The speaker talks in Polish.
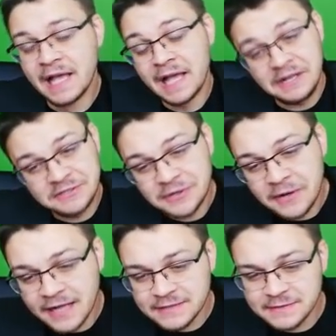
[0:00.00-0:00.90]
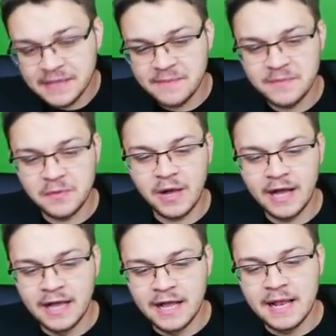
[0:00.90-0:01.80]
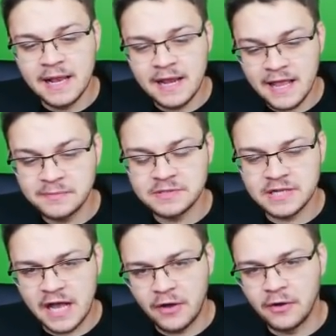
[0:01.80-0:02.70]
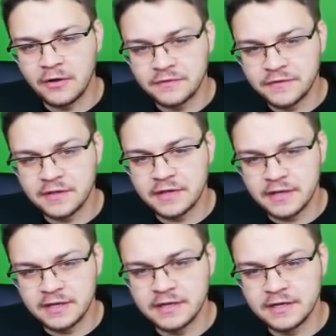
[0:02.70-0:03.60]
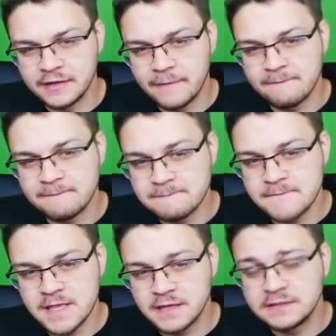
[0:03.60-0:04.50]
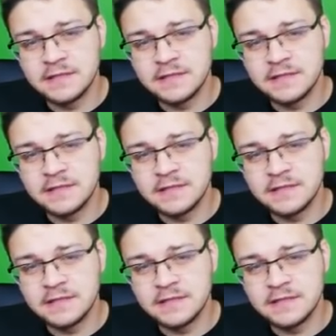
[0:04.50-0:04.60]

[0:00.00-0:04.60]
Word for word: jak się okazuje była lepsza od yy, e,